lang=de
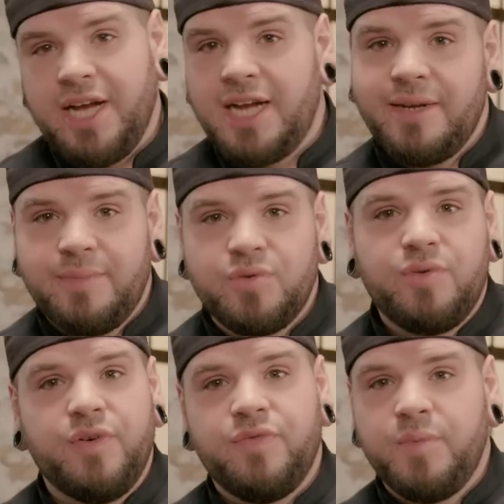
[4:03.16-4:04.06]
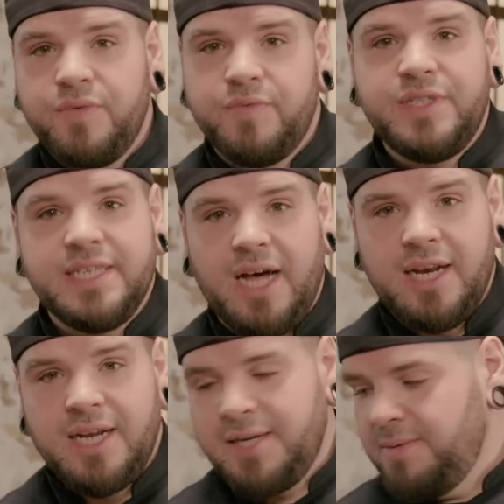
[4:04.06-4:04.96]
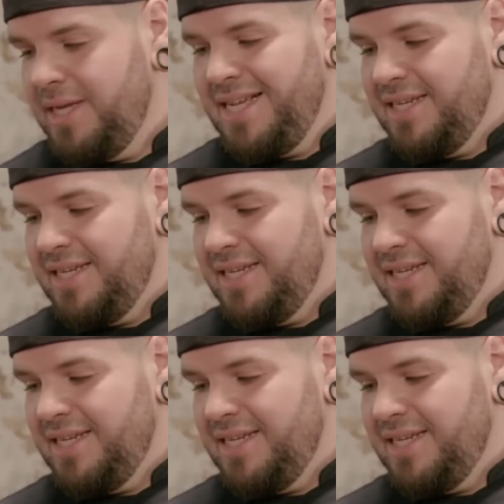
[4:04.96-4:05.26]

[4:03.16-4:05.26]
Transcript: Kerntemperatur von 55 Grad hat.